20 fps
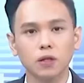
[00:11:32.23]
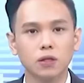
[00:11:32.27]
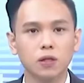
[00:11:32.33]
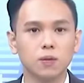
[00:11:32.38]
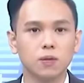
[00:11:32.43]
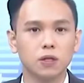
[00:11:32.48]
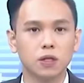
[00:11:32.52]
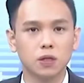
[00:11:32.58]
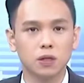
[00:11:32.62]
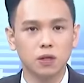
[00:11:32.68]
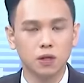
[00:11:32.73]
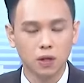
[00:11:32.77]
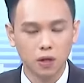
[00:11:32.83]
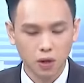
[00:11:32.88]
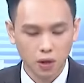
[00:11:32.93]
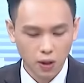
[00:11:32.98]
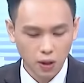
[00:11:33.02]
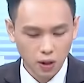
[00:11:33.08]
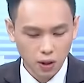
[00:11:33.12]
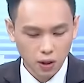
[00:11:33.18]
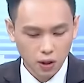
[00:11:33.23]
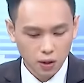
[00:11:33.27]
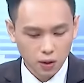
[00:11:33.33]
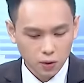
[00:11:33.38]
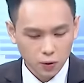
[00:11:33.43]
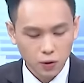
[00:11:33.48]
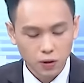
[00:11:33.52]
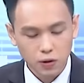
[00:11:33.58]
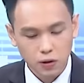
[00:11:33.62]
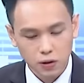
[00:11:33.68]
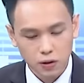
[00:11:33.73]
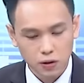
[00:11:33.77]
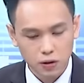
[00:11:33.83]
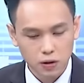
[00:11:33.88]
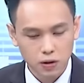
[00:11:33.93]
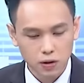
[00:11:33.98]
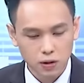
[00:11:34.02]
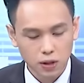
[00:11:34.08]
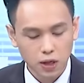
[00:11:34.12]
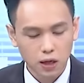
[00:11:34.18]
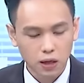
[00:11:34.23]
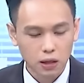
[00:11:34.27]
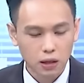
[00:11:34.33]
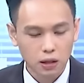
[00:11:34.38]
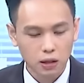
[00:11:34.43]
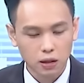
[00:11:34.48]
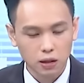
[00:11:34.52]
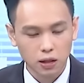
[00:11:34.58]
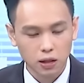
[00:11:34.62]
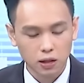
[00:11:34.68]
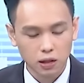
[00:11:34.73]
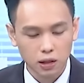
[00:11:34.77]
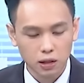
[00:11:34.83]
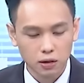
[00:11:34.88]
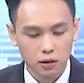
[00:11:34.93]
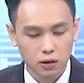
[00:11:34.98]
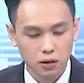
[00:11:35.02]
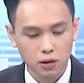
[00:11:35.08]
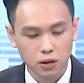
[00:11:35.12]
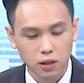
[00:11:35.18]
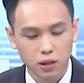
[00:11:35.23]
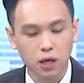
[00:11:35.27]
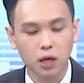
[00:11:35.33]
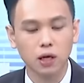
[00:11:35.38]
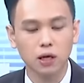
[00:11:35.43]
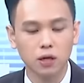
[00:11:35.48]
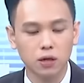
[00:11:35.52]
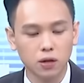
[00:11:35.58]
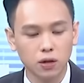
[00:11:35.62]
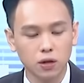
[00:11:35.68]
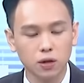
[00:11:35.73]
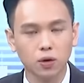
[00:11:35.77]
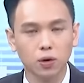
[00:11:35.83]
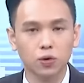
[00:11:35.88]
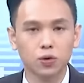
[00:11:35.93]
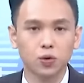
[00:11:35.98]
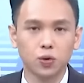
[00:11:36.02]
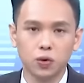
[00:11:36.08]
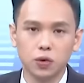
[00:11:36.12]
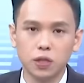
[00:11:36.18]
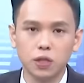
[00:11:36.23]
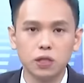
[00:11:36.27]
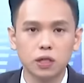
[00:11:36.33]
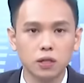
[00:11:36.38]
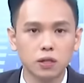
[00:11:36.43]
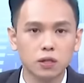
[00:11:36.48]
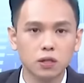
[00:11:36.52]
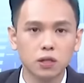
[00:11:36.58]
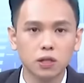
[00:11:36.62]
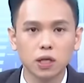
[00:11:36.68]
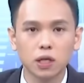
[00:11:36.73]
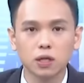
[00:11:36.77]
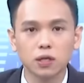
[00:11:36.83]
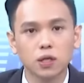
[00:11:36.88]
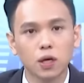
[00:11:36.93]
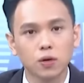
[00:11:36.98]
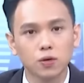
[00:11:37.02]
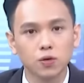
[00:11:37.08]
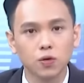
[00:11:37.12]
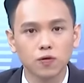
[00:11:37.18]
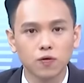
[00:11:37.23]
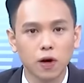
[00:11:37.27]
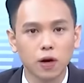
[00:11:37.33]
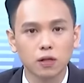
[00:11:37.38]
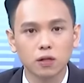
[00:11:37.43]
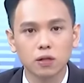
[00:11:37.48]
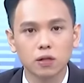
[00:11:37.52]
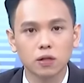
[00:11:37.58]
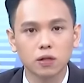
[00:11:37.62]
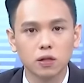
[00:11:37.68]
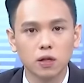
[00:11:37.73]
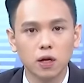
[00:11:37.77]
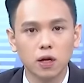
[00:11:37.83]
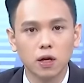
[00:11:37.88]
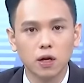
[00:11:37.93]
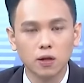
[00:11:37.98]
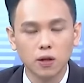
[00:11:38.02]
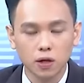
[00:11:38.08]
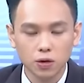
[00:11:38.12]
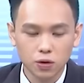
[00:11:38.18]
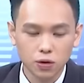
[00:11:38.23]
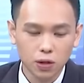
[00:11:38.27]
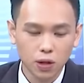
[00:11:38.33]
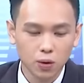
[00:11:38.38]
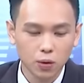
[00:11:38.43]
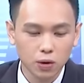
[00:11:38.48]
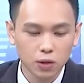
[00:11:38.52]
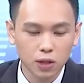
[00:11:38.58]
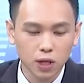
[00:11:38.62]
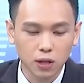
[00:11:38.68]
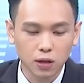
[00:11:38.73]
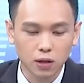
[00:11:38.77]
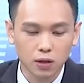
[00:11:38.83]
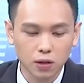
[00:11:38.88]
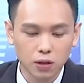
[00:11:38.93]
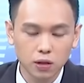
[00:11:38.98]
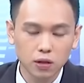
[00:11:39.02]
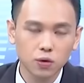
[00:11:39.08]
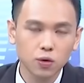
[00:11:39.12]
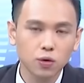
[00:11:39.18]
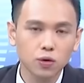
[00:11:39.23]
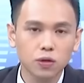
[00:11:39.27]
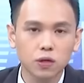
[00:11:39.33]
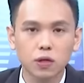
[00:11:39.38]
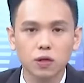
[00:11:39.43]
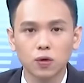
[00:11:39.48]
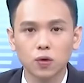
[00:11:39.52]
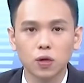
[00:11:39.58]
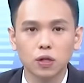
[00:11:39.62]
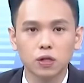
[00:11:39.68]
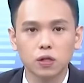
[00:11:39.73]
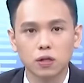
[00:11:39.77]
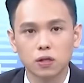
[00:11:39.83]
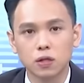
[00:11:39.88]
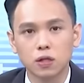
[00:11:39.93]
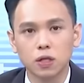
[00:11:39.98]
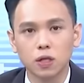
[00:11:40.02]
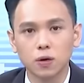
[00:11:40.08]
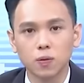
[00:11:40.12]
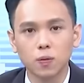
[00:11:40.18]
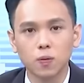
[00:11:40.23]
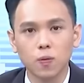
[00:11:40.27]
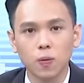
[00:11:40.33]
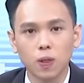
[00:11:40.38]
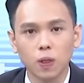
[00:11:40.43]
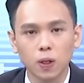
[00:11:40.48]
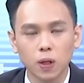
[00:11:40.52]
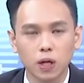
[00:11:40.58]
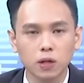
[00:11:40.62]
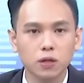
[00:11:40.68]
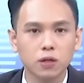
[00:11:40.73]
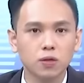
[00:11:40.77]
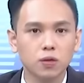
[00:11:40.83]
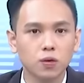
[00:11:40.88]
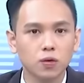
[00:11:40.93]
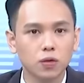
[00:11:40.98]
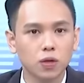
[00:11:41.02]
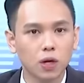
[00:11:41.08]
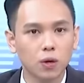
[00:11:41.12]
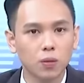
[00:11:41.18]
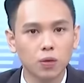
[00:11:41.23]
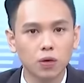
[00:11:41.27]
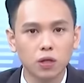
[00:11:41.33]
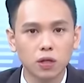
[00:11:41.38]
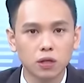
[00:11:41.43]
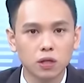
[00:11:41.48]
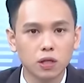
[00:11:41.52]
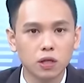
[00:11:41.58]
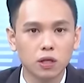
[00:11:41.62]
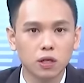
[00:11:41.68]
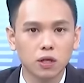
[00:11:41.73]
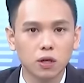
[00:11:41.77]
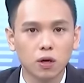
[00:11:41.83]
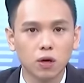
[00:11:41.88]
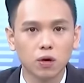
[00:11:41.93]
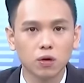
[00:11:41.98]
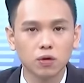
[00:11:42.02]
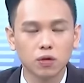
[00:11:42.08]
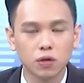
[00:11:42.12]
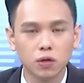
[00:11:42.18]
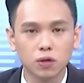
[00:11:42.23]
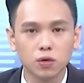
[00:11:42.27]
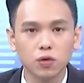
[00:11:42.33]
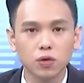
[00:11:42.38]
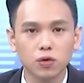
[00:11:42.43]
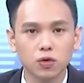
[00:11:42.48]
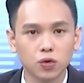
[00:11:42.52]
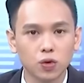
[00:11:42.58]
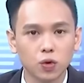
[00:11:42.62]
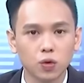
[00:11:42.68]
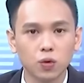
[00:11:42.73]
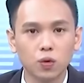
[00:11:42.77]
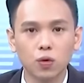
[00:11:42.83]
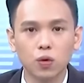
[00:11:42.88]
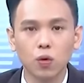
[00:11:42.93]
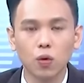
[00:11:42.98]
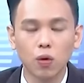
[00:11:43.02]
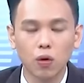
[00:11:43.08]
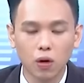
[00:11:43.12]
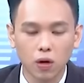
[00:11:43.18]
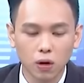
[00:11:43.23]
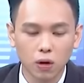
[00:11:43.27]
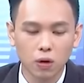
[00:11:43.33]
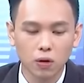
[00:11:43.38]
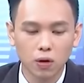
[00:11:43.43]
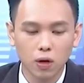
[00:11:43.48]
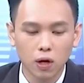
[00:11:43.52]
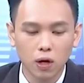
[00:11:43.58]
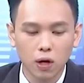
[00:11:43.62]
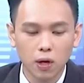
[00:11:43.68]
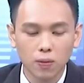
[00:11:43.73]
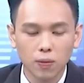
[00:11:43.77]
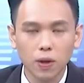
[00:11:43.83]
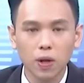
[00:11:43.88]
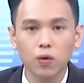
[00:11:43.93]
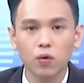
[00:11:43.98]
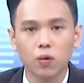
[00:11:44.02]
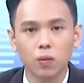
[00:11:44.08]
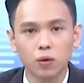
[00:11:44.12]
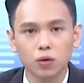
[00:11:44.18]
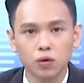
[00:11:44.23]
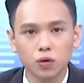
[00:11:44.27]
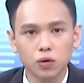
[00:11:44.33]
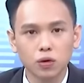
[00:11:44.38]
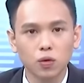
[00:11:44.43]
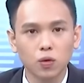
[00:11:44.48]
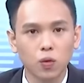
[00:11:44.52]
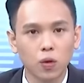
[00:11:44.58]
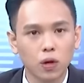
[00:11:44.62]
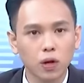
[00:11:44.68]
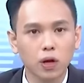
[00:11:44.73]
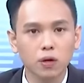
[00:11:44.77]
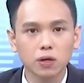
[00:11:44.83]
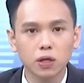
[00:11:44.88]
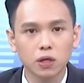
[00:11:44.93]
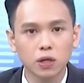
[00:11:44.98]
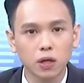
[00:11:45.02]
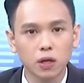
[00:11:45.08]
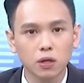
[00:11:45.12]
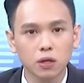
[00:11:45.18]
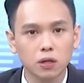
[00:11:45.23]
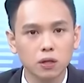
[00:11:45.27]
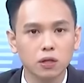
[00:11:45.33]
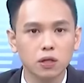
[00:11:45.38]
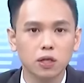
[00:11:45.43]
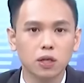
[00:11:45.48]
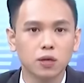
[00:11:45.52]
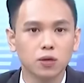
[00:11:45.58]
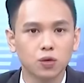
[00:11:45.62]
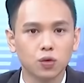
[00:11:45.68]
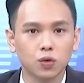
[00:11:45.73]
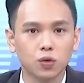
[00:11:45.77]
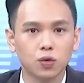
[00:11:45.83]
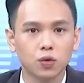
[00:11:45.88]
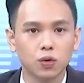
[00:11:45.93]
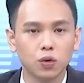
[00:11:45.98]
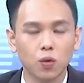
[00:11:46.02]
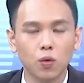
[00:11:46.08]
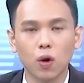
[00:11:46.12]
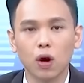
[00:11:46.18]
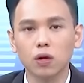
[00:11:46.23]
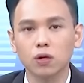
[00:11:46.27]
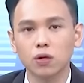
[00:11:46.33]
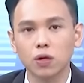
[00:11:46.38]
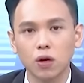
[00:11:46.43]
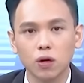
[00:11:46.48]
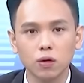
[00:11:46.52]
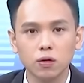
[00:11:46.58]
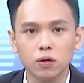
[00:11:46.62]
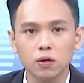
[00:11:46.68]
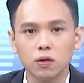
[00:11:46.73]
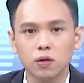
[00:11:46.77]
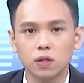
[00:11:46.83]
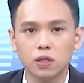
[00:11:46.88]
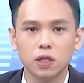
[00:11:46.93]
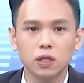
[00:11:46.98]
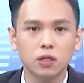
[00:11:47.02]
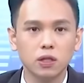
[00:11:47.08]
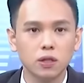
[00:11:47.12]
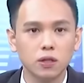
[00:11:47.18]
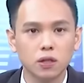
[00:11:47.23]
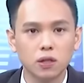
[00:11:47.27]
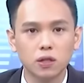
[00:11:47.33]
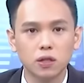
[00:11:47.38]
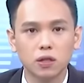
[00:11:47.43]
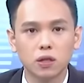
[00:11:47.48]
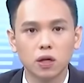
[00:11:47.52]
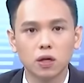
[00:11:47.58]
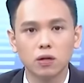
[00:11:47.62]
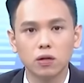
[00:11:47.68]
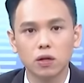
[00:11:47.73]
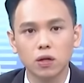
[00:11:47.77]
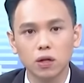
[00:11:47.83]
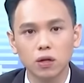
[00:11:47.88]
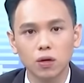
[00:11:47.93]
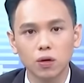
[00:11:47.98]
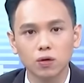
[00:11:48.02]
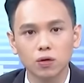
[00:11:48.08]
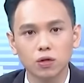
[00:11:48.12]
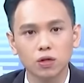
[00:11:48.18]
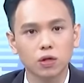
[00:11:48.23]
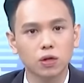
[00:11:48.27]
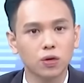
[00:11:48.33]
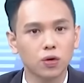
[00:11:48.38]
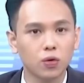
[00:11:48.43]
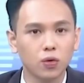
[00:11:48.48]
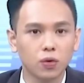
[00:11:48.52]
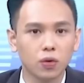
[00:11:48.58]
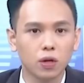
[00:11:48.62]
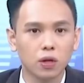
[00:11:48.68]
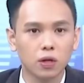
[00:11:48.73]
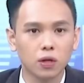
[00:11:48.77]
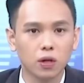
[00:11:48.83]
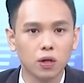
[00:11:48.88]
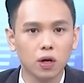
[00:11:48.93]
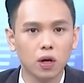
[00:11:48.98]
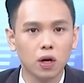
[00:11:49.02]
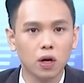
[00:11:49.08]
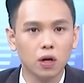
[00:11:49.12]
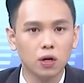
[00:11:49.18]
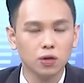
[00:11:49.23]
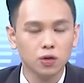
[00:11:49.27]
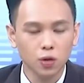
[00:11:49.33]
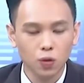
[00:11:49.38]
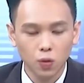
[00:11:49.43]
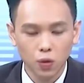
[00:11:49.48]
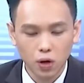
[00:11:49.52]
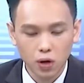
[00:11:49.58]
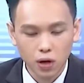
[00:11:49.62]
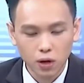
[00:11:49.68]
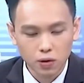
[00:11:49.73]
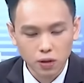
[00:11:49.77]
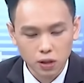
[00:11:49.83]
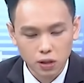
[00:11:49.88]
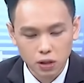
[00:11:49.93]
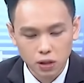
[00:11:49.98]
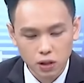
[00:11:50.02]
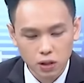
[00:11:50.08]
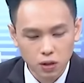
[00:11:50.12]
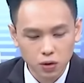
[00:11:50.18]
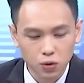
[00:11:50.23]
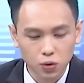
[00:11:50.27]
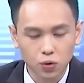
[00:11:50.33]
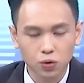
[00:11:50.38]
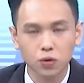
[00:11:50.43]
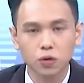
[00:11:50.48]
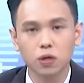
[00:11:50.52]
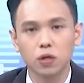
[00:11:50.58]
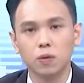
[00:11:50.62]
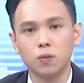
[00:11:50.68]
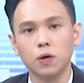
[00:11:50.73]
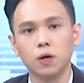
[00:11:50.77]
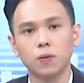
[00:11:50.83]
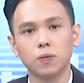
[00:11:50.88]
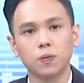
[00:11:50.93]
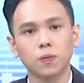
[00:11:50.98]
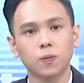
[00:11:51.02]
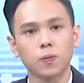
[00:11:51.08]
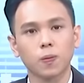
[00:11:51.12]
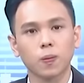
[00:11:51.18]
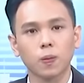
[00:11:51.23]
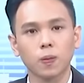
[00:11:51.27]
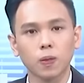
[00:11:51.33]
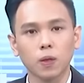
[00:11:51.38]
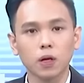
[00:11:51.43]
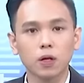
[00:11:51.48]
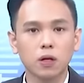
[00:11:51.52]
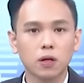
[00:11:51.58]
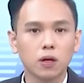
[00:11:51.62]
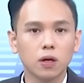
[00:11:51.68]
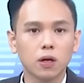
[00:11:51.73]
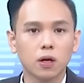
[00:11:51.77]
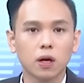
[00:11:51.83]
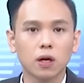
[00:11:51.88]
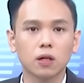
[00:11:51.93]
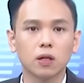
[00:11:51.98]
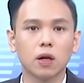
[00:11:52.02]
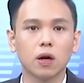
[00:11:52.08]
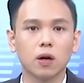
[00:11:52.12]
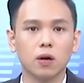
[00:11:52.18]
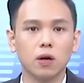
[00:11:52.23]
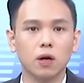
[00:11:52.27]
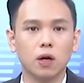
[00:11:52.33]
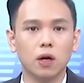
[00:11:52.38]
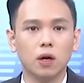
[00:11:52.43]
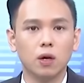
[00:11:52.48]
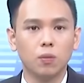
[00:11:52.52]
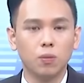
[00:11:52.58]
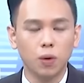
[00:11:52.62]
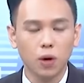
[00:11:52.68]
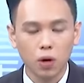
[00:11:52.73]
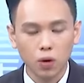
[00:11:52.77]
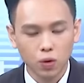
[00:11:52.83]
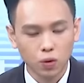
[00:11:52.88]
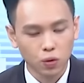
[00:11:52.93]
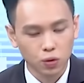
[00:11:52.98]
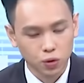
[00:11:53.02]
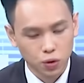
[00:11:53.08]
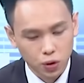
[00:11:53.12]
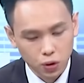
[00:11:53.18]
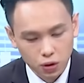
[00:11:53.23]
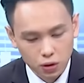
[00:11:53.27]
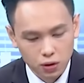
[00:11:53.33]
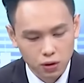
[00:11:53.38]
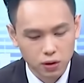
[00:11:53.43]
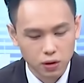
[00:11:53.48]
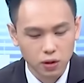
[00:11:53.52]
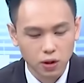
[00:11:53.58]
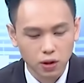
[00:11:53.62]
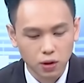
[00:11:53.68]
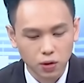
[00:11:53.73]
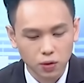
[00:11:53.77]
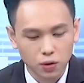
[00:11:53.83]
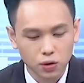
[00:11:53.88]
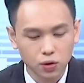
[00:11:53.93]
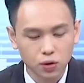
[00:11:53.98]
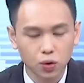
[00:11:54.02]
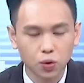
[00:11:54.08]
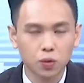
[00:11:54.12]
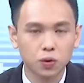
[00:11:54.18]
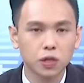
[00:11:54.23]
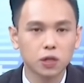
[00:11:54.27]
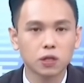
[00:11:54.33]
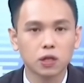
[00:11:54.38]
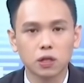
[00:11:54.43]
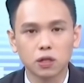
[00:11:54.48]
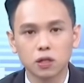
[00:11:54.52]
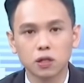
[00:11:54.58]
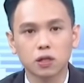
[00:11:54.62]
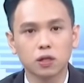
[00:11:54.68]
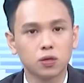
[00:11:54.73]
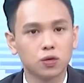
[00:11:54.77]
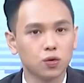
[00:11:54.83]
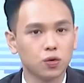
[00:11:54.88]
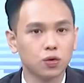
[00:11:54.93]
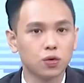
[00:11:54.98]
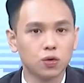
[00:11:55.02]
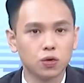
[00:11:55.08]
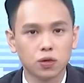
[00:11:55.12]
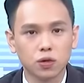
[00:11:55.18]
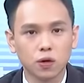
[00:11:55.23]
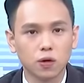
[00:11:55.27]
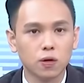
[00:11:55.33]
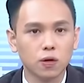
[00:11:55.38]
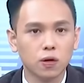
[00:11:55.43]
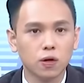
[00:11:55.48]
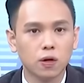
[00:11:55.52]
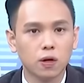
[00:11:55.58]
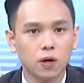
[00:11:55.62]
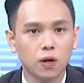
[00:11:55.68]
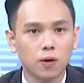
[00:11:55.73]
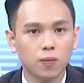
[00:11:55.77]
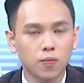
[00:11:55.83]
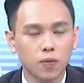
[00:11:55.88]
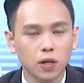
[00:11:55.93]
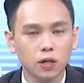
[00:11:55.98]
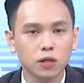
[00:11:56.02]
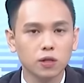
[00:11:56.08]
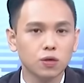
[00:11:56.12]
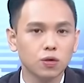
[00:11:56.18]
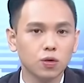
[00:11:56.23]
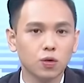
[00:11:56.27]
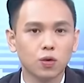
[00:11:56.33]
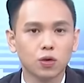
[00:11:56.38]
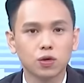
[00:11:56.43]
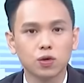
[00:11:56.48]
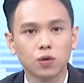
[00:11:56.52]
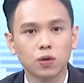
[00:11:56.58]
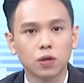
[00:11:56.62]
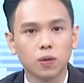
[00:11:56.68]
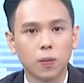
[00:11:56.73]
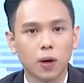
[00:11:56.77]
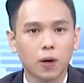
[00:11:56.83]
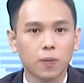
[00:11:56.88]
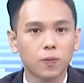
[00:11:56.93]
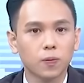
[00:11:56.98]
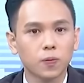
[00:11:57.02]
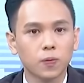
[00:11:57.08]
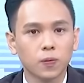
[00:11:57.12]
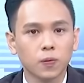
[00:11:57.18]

是不是？所以，其实，在年线之下，一定有属于年线之下的操作方式。那就像我讲的，其实说这一段时间，当指数跌破年线以后，四月初过后，那我们就是围绕在特定几个族群，网通、先进、制程、电动车、绿能，就围绕在这些族群里面。那你可以看到。标股确实也都是出现在这些主选中，那这就是我说的嘛，